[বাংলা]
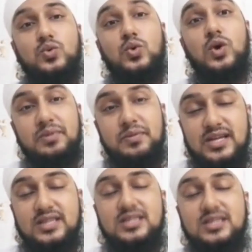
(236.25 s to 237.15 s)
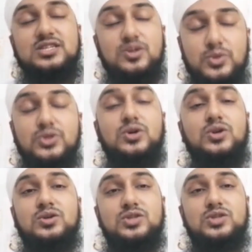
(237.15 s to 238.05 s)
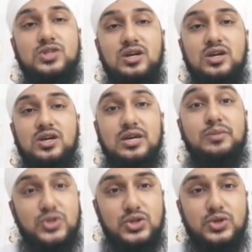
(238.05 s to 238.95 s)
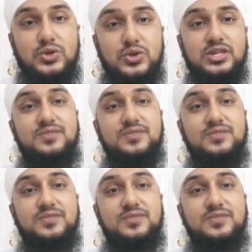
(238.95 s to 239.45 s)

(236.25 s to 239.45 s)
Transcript: ওহাবি বানাইতে সমর্থন সামর্থ্য হয়েছে